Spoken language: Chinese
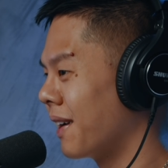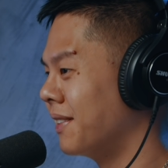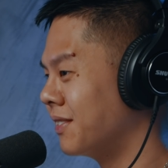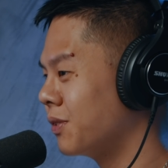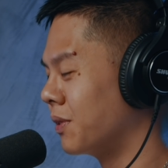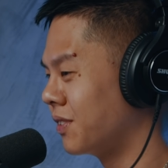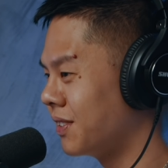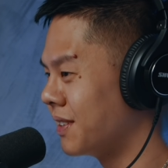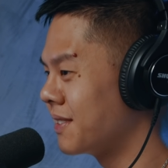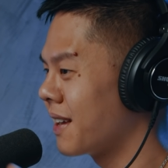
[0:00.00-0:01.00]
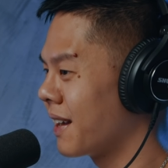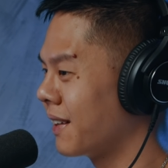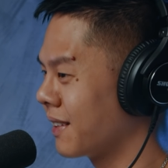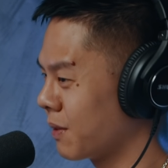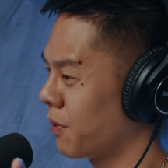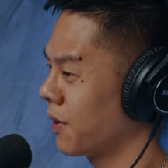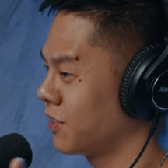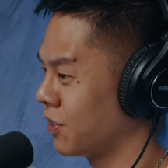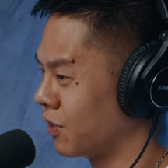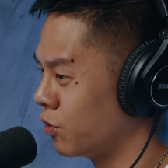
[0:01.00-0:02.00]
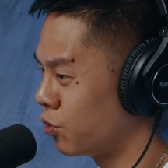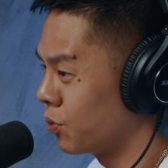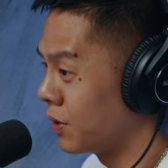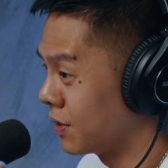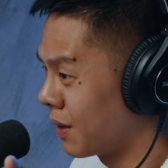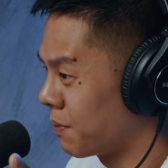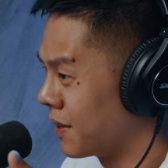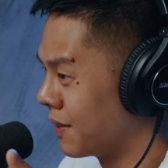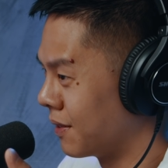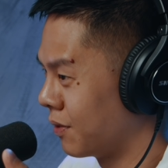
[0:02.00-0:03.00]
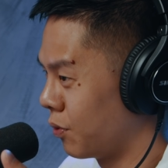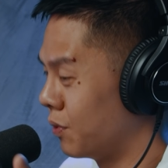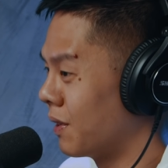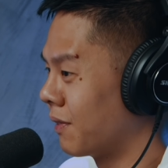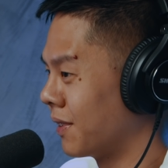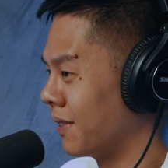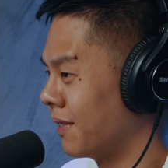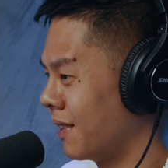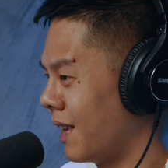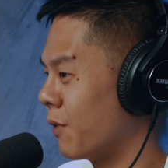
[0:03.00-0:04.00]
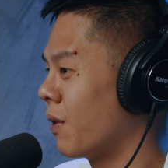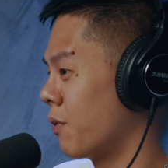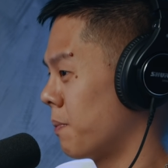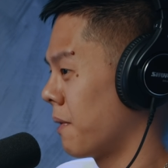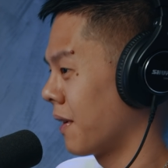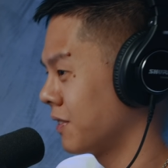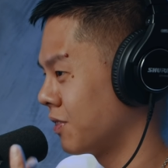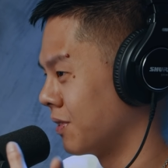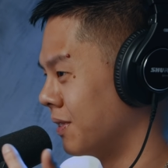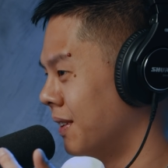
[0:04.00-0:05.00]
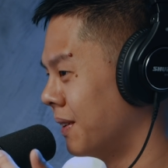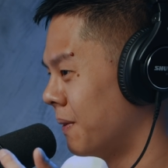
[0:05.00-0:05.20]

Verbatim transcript: Alan 是我之前在那个 podcaster 的聚会上面遇到的另外一位 podcaster。